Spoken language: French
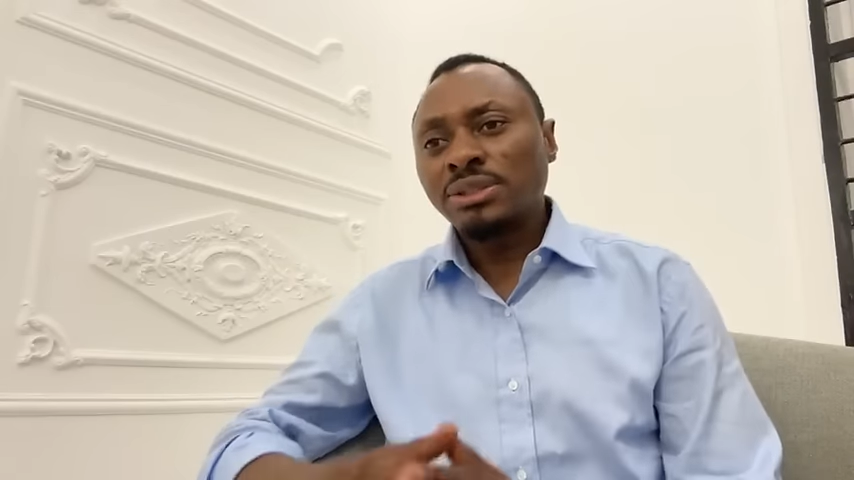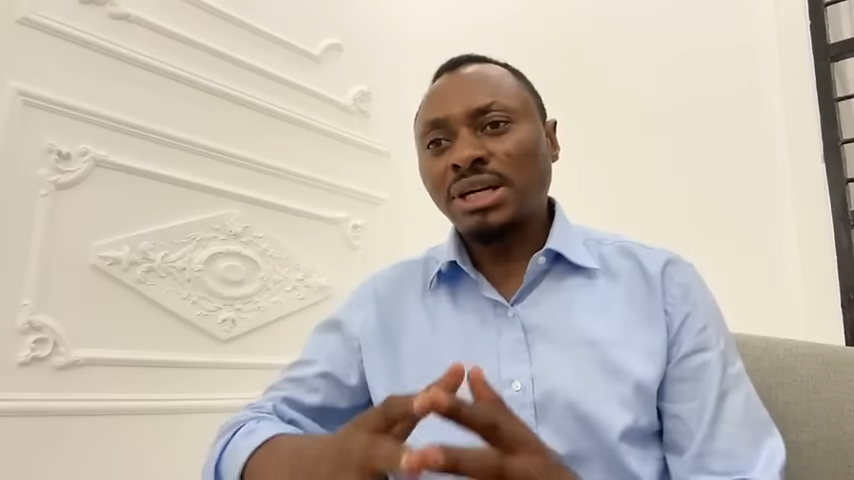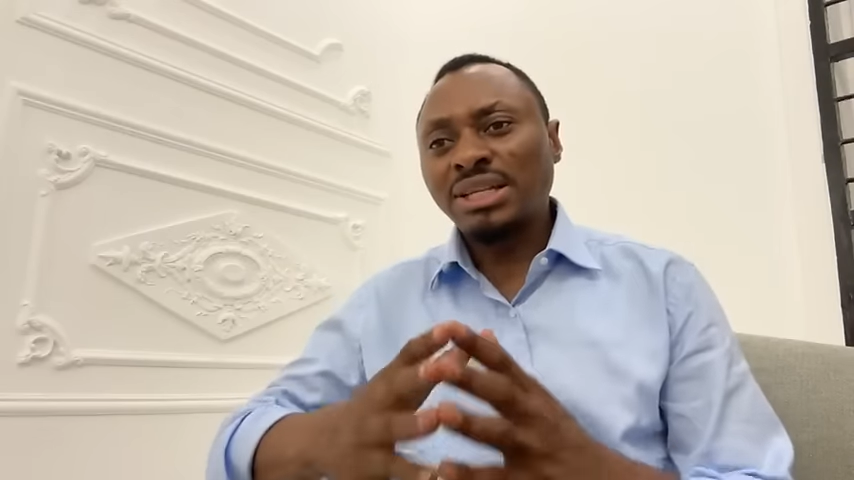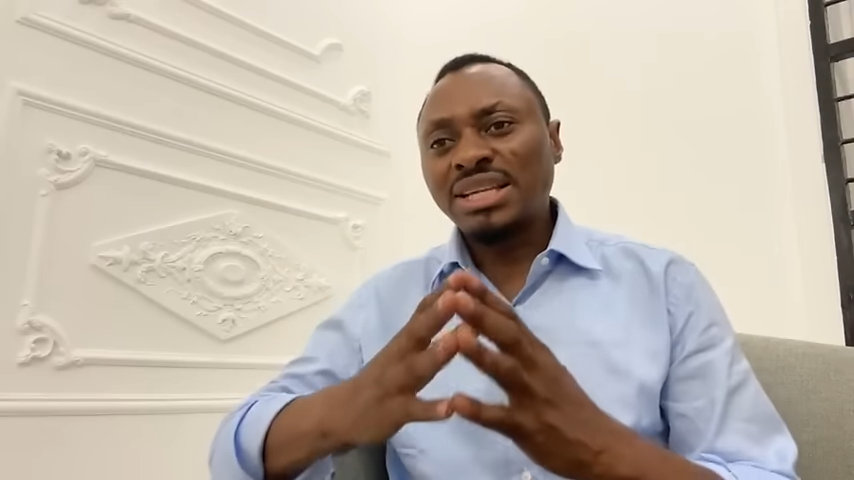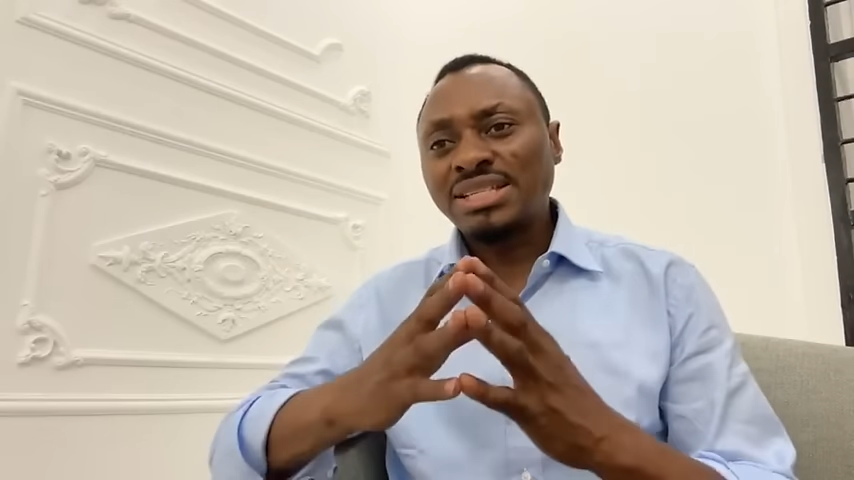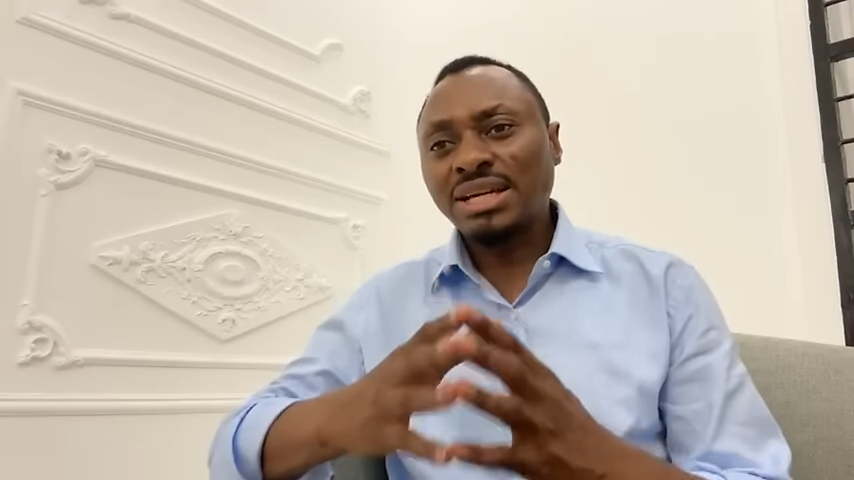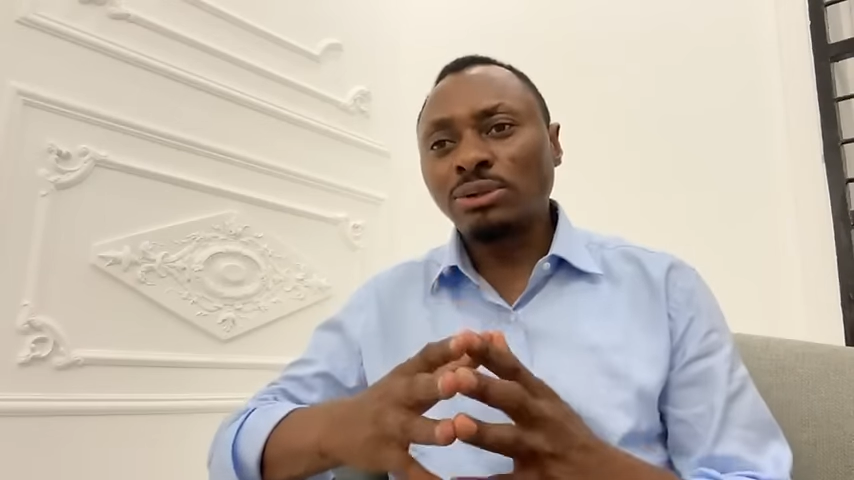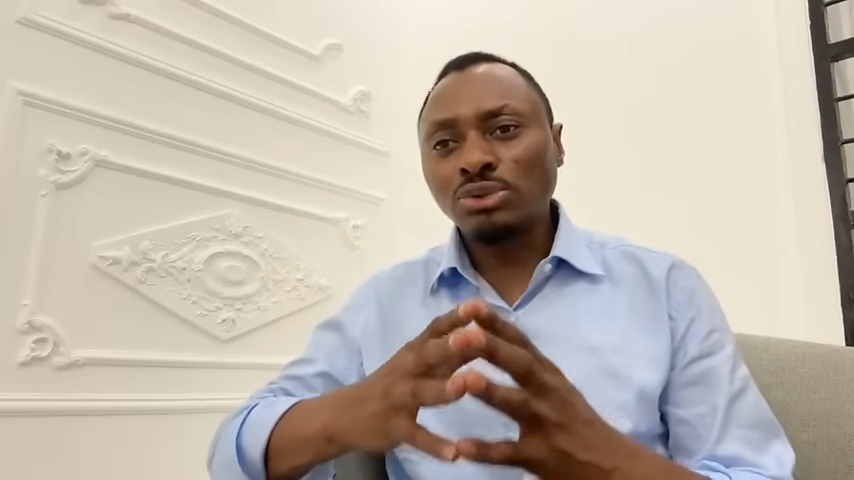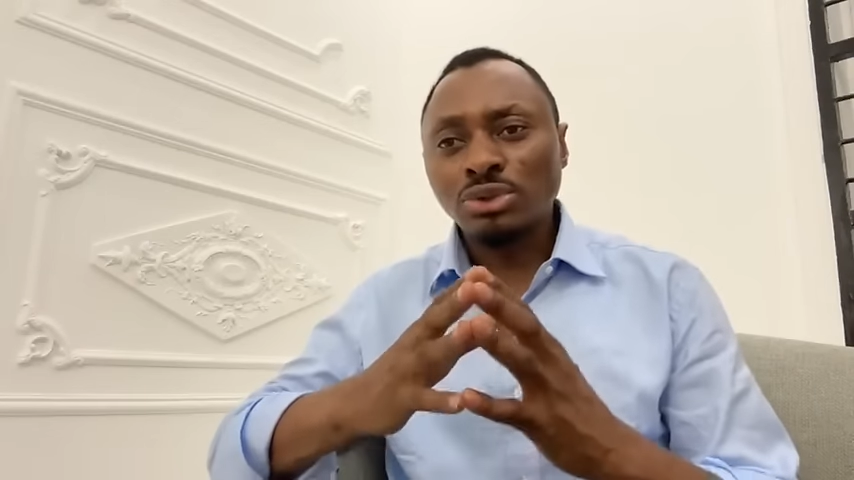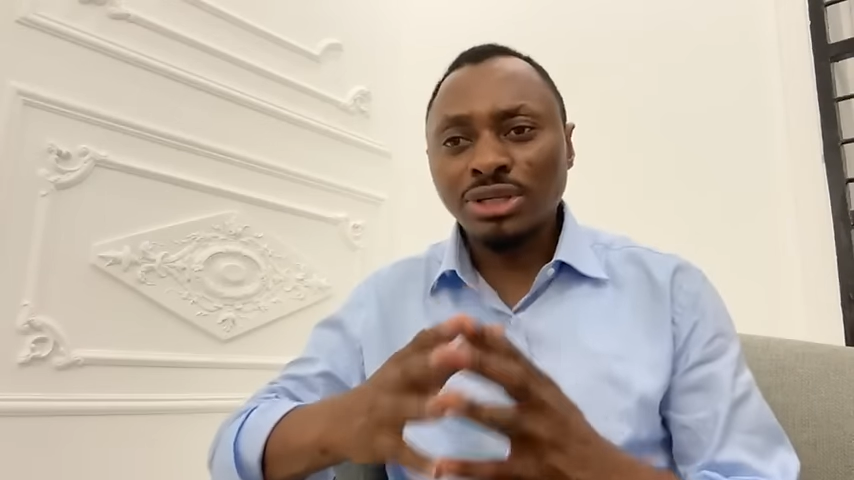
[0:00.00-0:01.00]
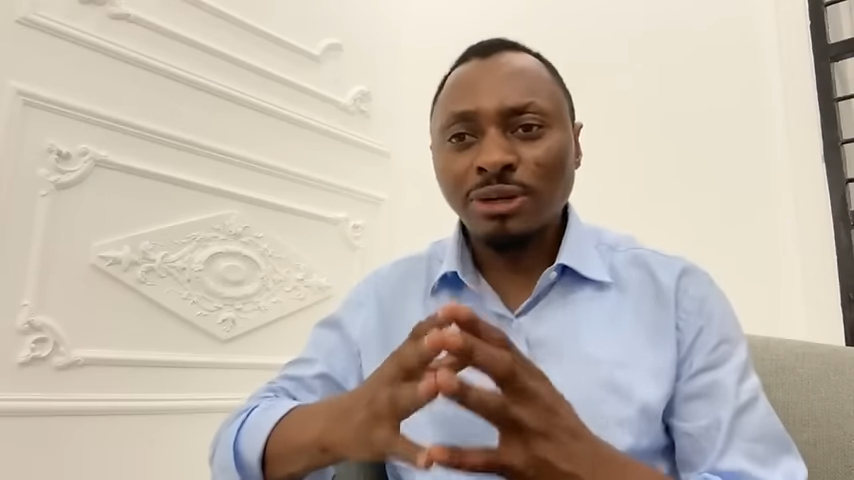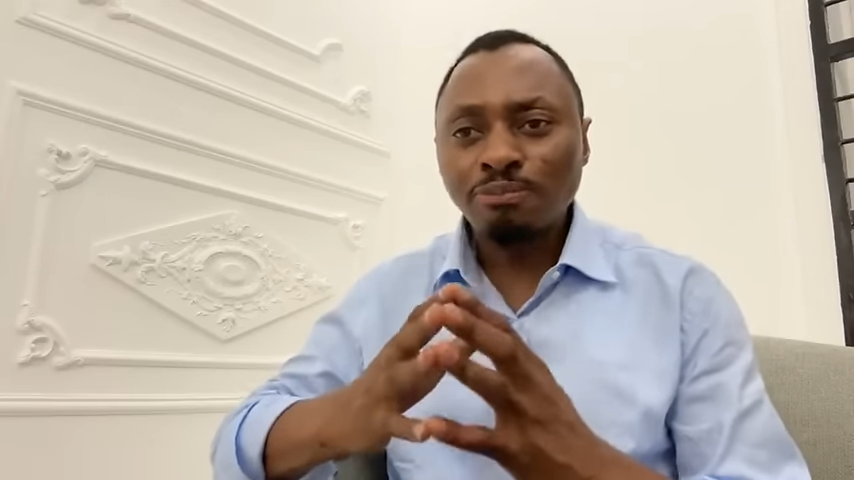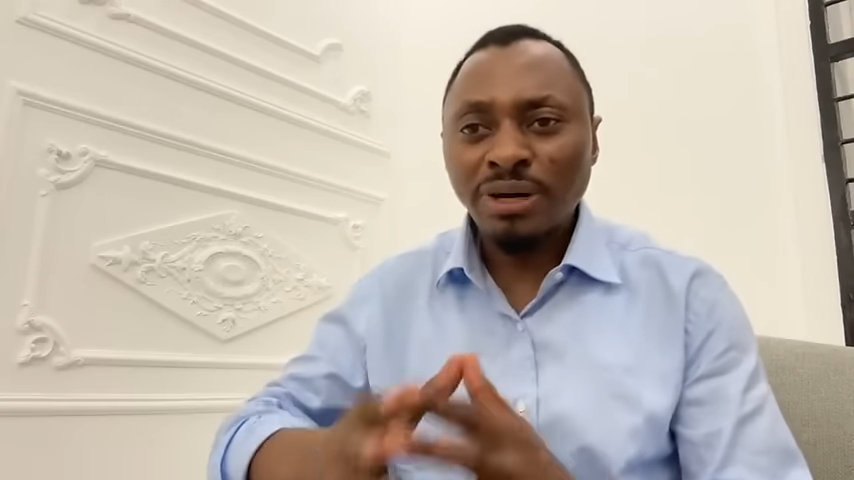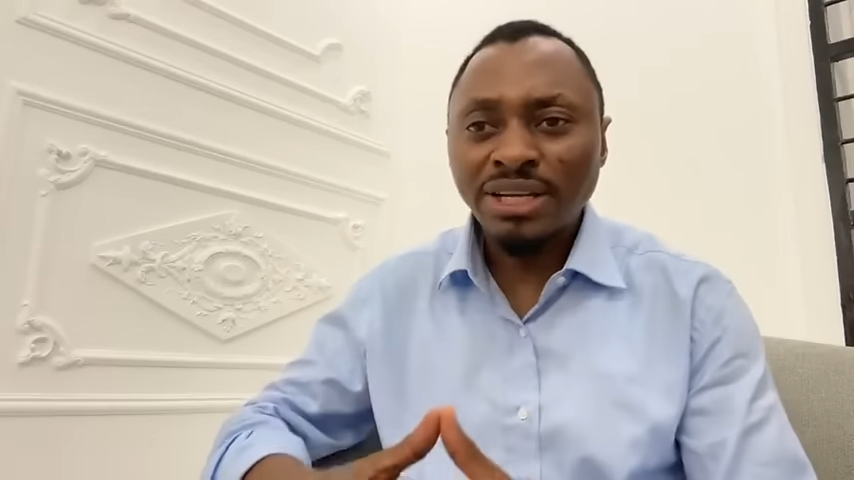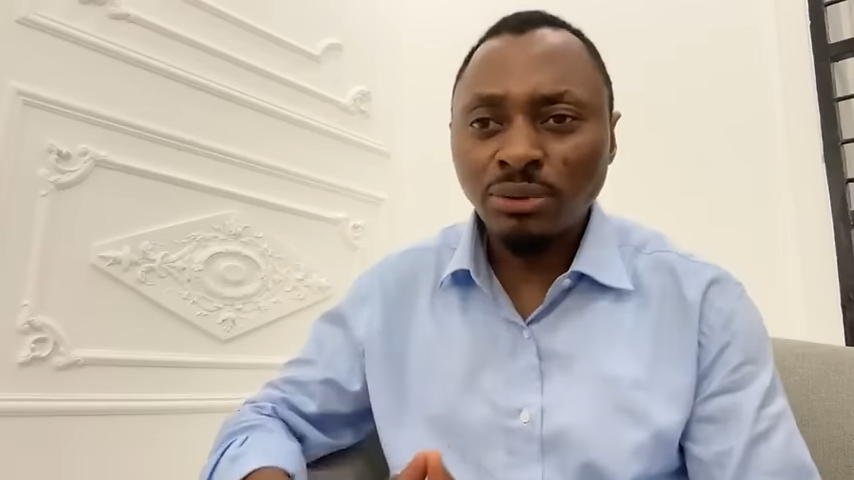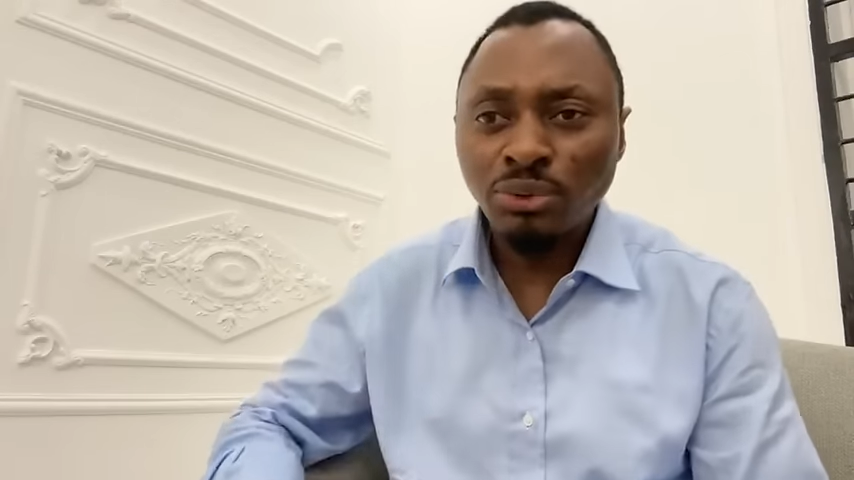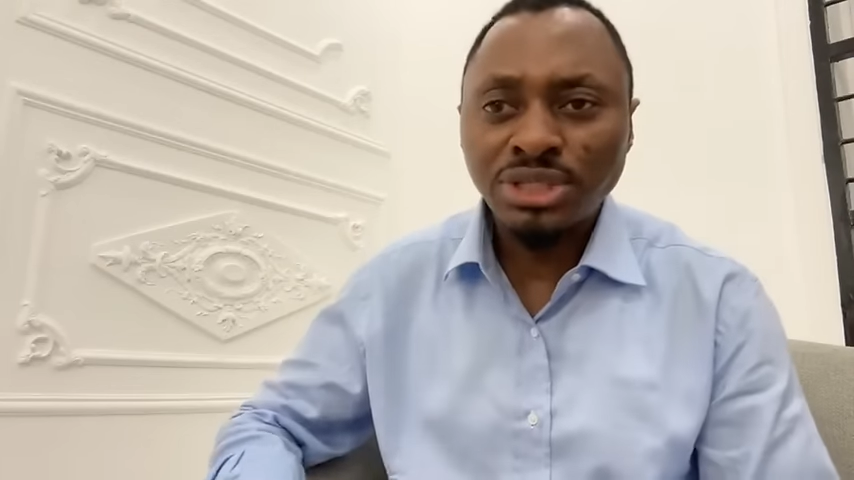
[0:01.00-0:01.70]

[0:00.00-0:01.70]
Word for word: dans les salons du Grand Paris,